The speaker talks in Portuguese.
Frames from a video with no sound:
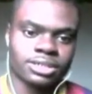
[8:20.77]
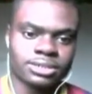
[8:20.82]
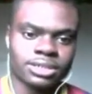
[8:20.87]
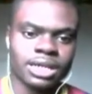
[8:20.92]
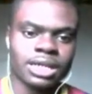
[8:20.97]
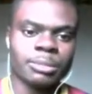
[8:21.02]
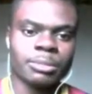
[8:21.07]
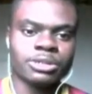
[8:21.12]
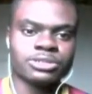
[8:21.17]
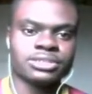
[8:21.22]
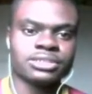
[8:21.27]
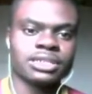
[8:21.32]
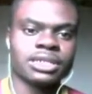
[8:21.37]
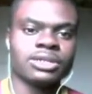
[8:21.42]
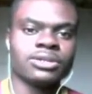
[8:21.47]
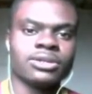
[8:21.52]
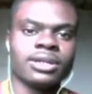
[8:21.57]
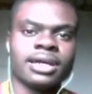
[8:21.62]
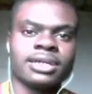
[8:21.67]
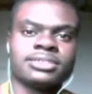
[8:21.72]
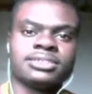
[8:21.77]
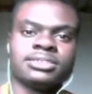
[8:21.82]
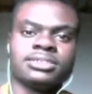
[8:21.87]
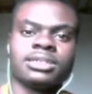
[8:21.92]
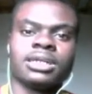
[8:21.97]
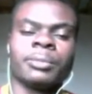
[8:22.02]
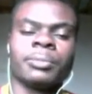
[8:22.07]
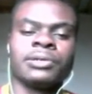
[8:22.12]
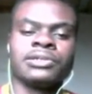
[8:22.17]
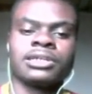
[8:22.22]
E tá aí, mano, saindo na
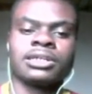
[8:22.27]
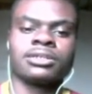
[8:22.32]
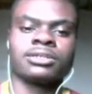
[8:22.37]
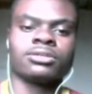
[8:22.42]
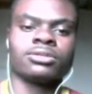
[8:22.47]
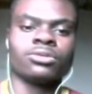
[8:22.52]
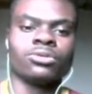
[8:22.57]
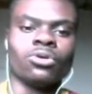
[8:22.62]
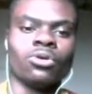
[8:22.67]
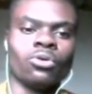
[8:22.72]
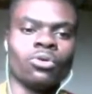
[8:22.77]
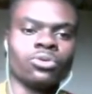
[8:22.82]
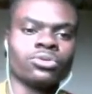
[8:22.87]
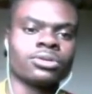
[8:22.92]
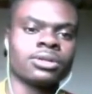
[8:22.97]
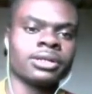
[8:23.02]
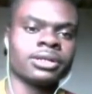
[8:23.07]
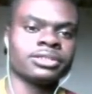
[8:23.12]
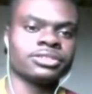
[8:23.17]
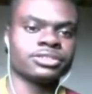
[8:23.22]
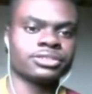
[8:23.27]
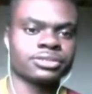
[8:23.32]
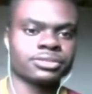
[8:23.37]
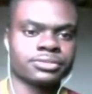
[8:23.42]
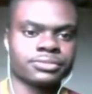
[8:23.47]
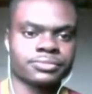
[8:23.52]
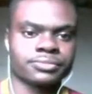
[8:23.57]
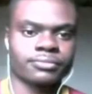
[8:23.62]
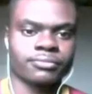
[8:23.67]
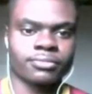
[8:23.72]
siga pra entrada do Rutlet,
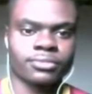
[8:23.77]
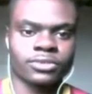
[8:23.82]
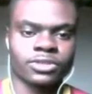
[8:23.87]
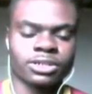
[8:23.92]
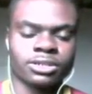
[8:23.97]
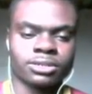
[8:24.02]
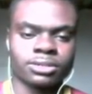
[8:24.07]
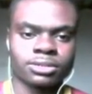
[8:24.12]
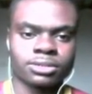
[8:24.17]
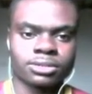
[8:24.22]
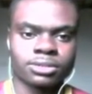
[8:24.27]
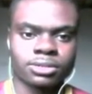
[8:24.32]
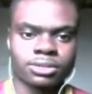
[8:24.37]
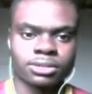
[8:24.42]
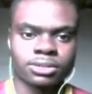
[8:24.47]
né?